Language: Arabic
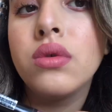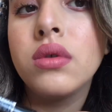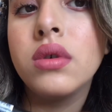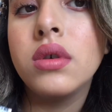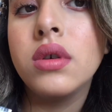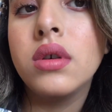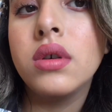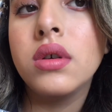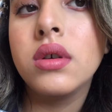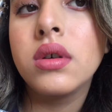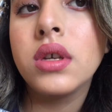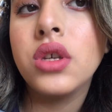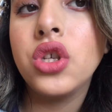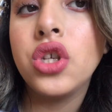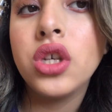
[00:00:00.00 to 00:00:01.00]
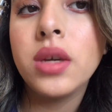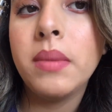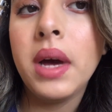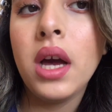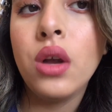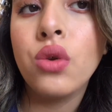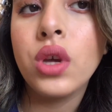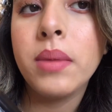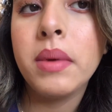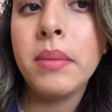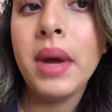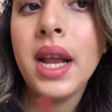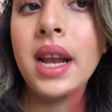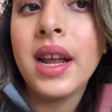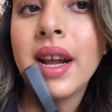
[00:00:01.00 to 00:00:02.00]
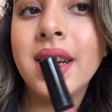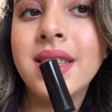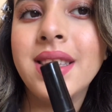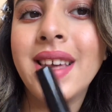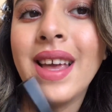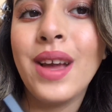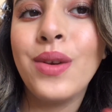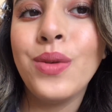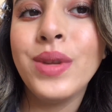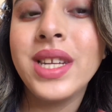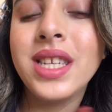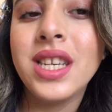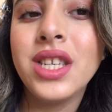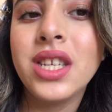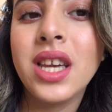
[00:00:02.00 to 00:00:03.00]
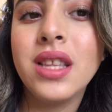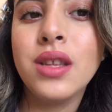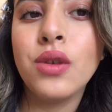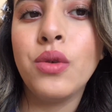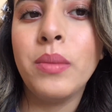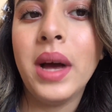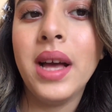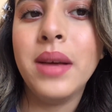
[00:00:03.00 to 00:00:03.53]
أه كيجي كي بحالو كيبان بحال راه ديالو داكشي علاش كنديرو معاه